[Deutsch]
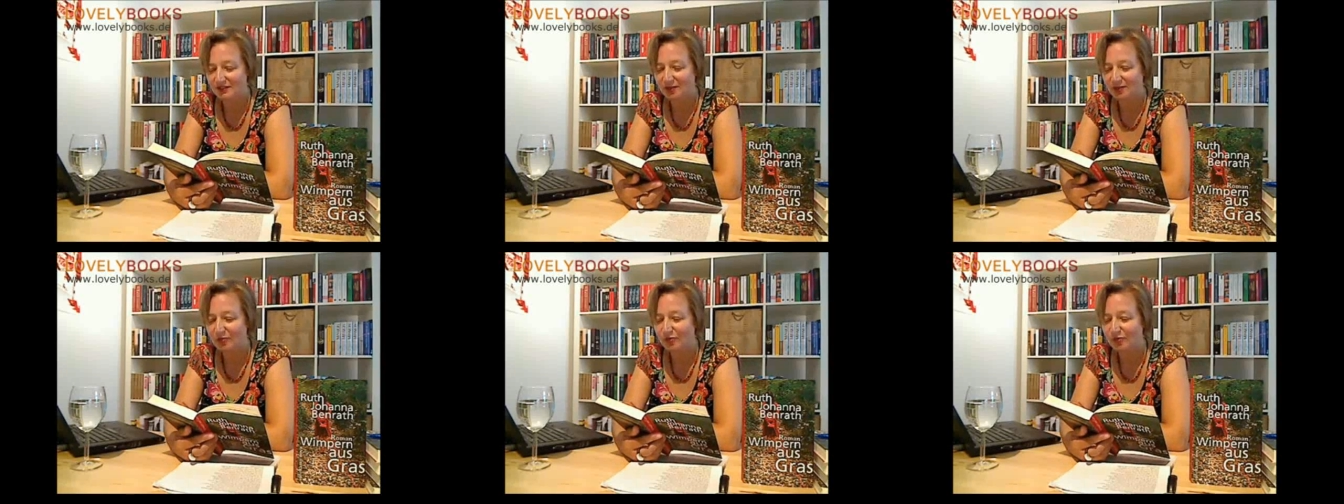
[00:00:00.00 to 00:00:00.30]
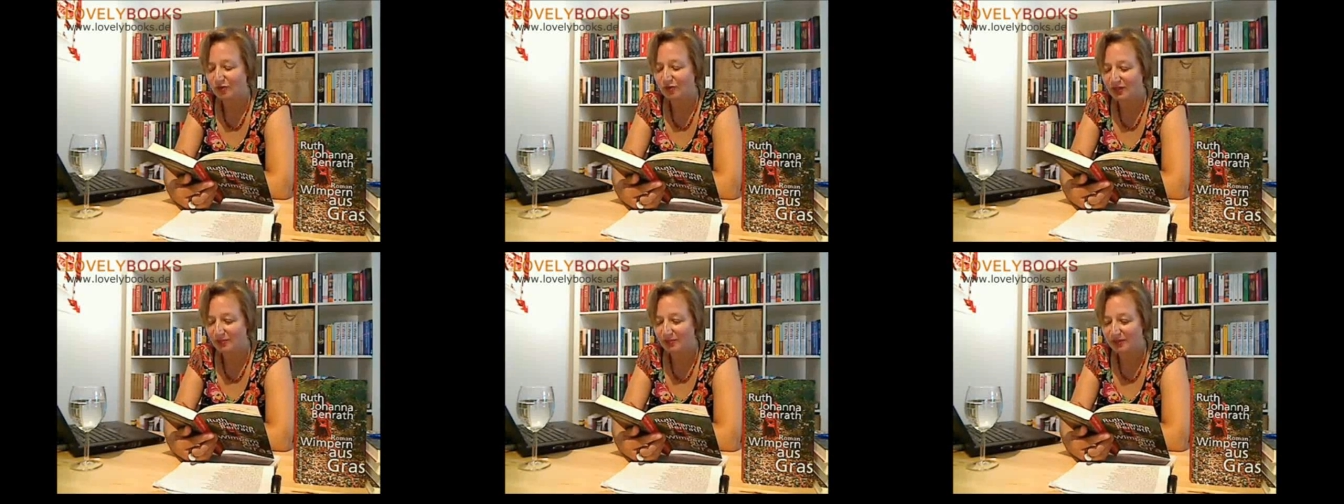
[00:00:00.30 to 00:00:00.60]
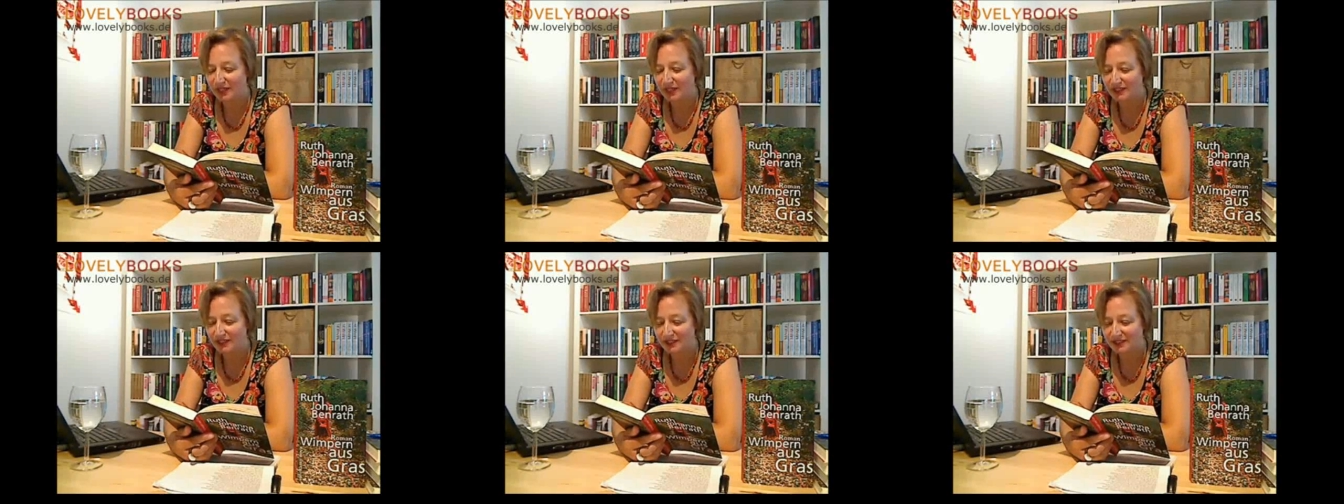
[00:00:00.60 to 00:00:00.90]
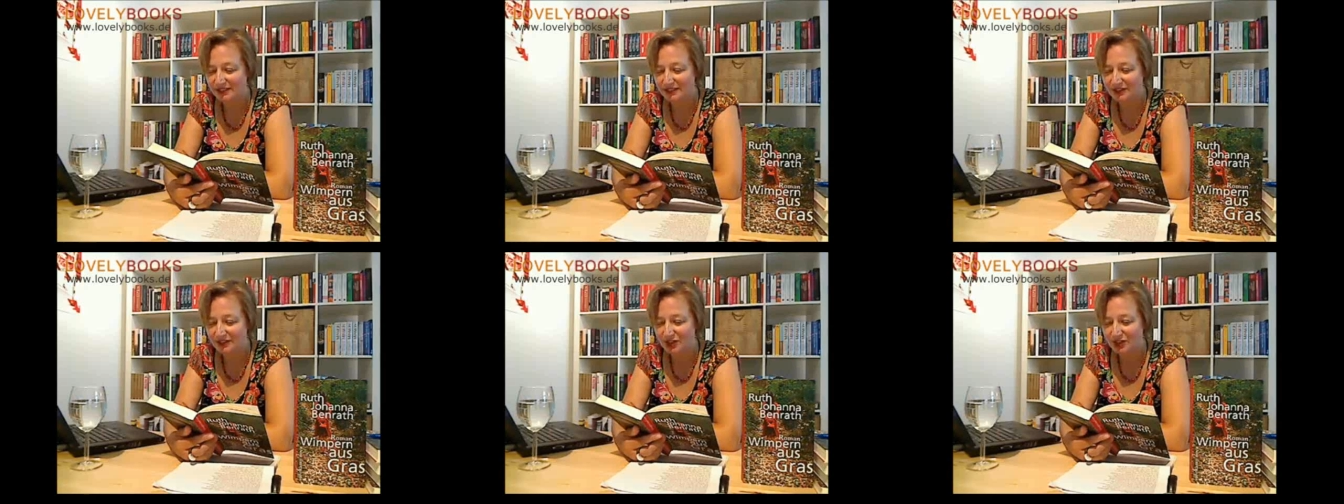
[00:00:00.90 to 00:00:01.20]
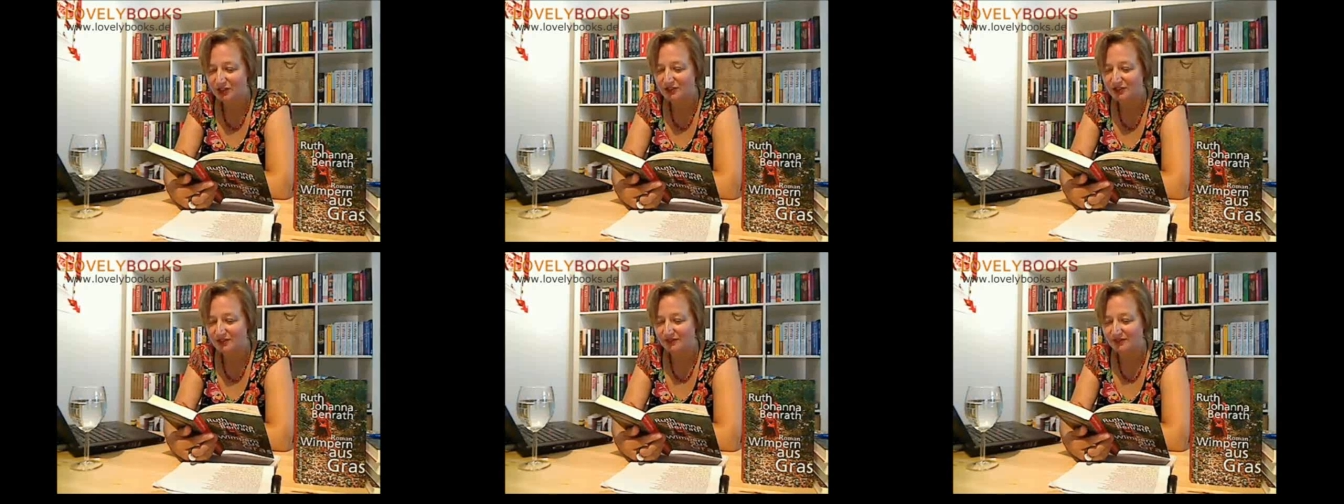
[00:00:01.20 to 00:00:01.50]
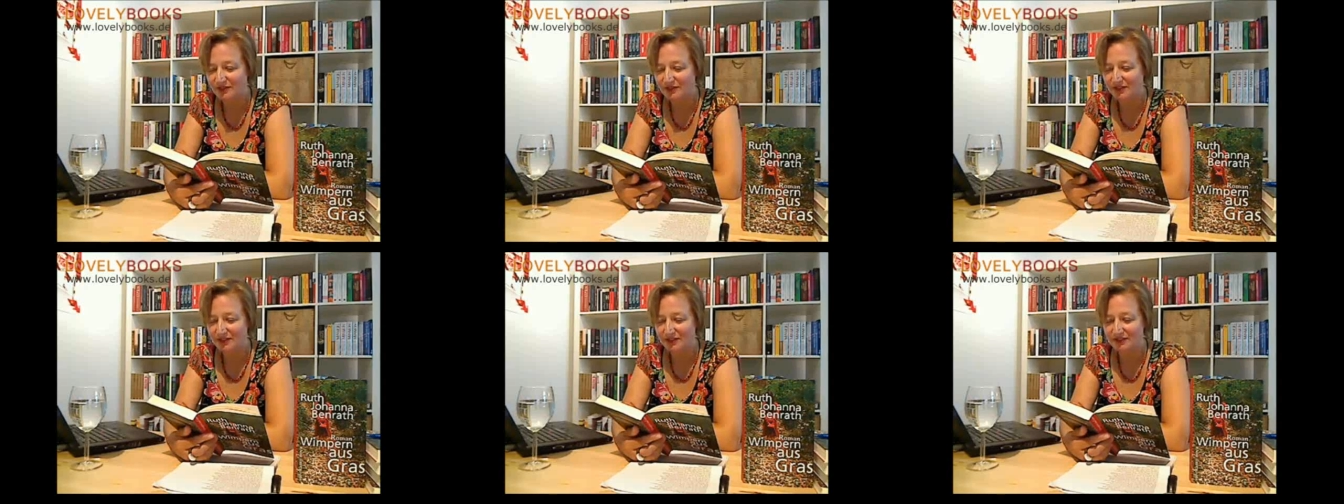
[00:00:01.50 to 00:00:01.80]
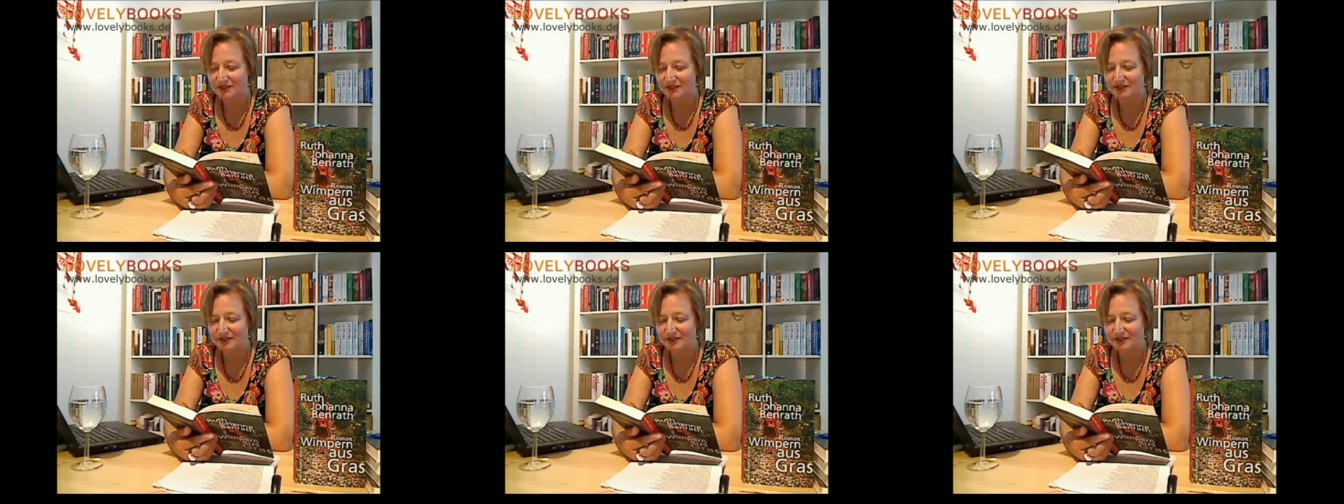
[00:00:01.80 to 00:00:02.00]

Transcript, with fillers: obwohl er bereits zerschlissen war.